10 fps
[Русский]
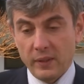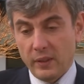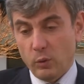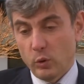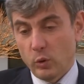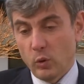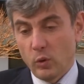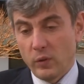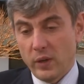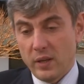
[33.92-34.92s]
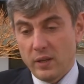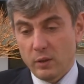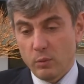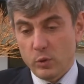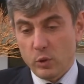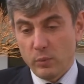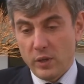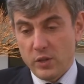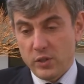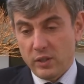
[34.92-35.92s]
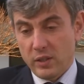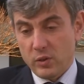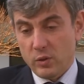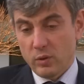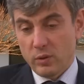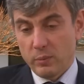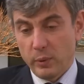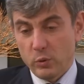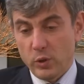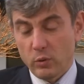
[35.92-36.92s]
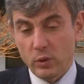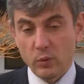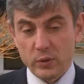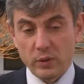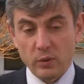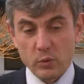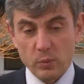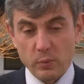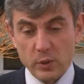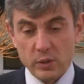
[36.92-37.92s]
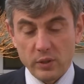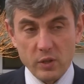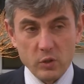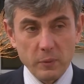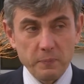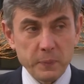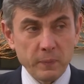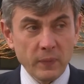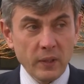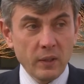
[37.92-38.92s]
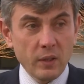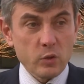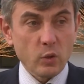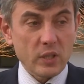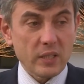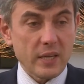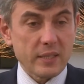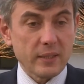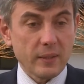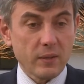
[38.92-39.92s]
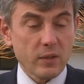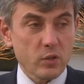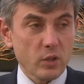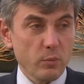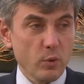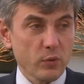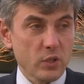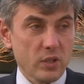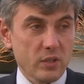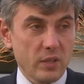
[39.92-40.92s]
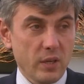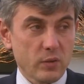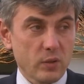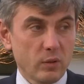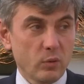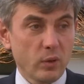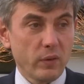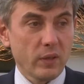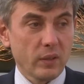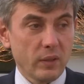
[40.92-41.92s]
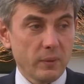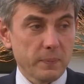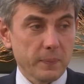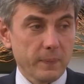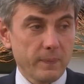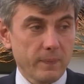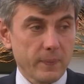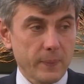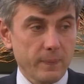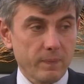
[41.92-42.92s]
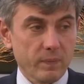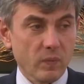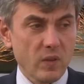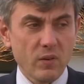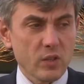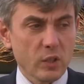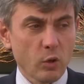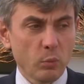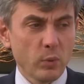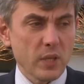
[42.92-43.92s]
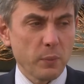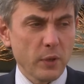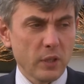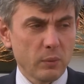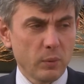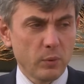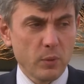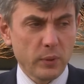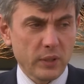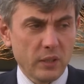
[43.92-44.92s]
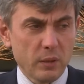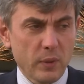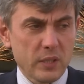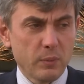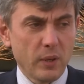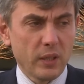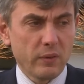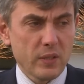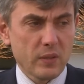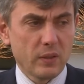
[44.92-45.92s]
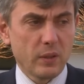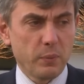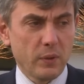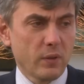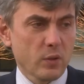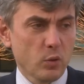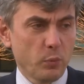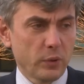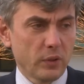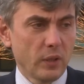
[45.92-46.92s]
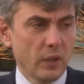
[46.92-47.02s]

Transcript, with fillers: такое новое. И я думаю, что болельщики наши получают удовольствие от того, что мы прошли дальше. Что касается э, жеребьевки сейчас состоявшейся, ну, наверное, неважно, какой был соперник, мы будем подходить максимально ответственно. Это первый у нас опыт.